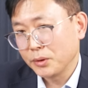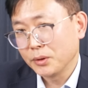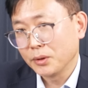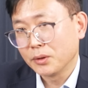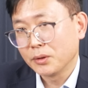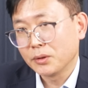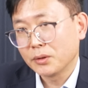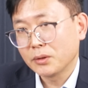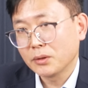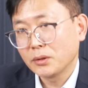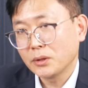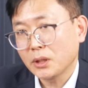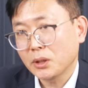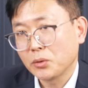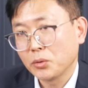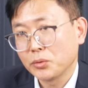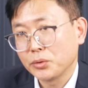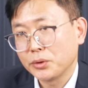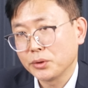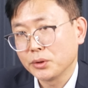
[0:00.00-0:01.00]
이거는 승자
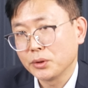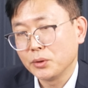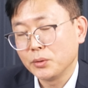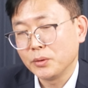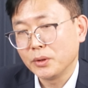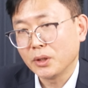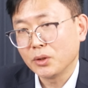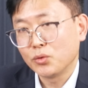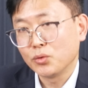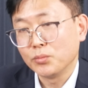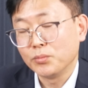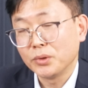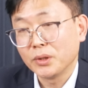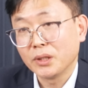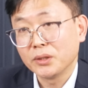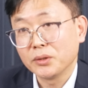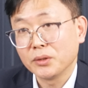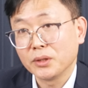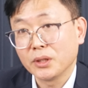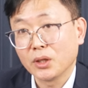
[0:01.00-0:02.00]
독식을 위한 준비
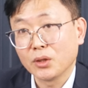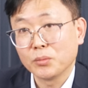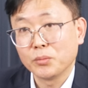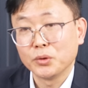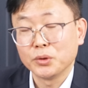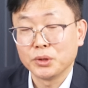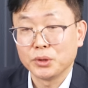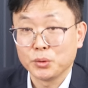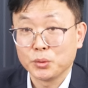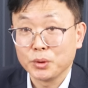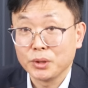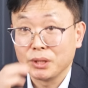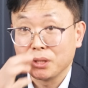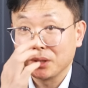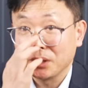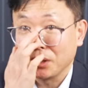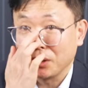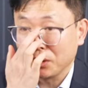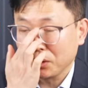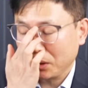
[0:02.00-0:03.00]
과정이라고 보실 수
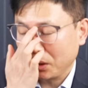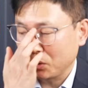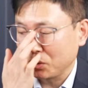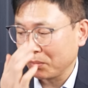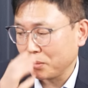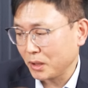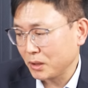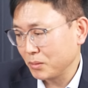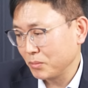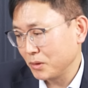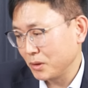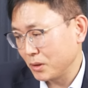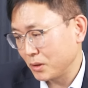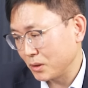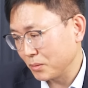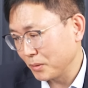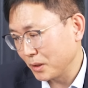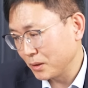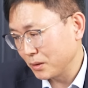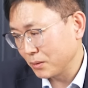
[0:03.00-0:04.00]
있어요. 계속
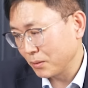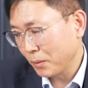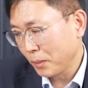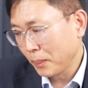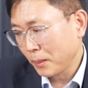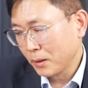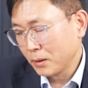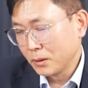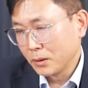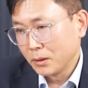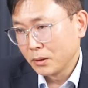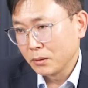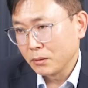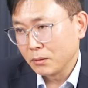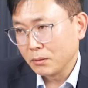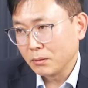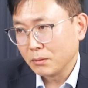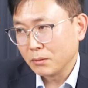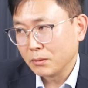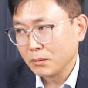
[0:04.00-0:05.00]
말씀드렸지만은
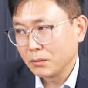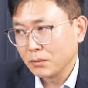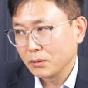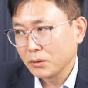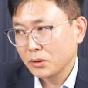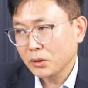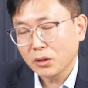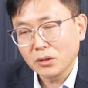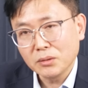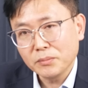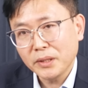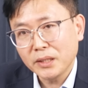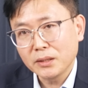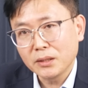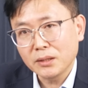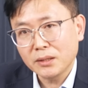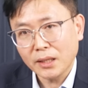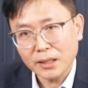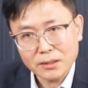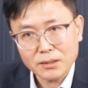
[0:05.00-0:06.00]

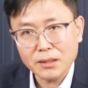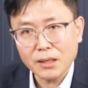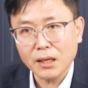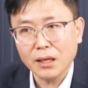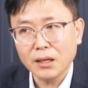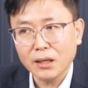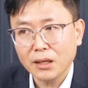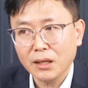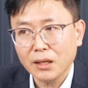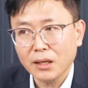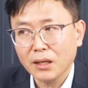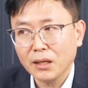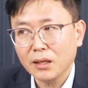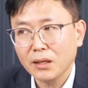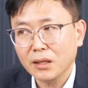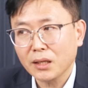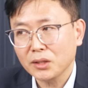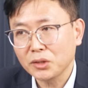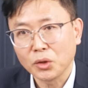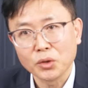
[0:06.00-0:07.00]
처음에는
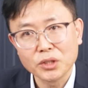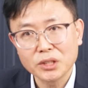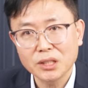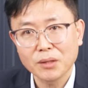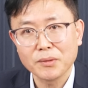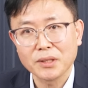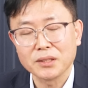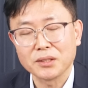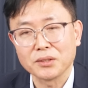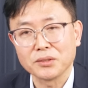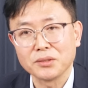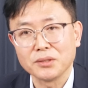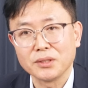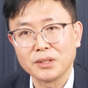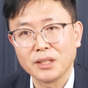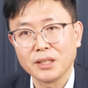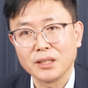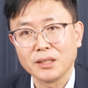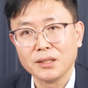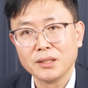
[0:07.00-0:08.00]
테슬라가 전기차 만들었을
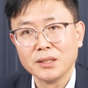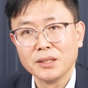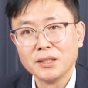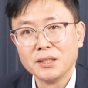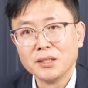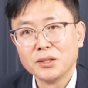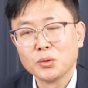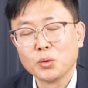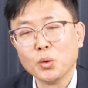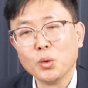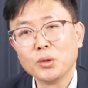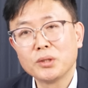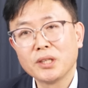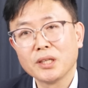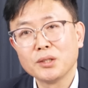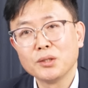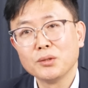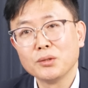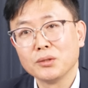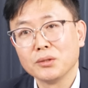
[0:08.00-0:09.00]
때
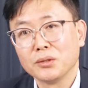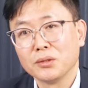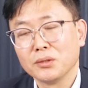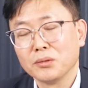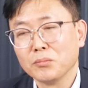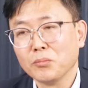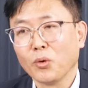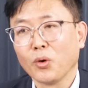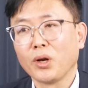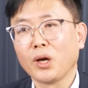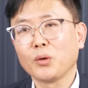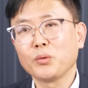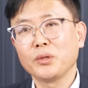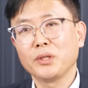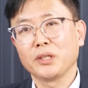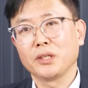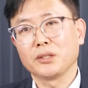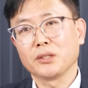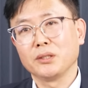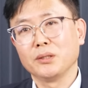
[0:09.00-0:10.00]
도요타는 뭐라고
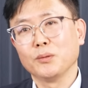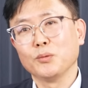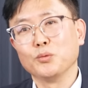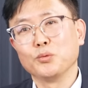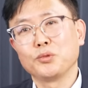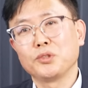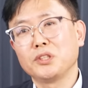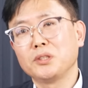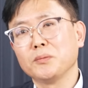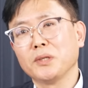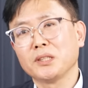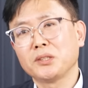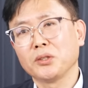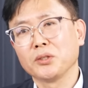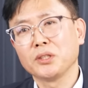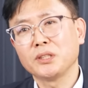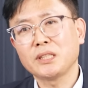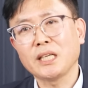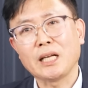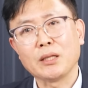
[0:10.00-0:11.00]
얘기했었냐면 웃기지 마,
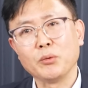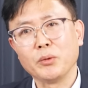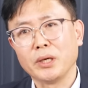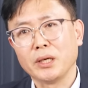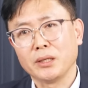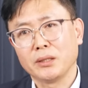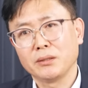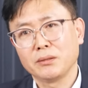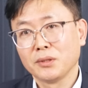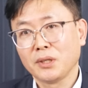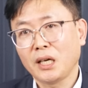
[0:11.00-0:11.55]
전기차 안 돼.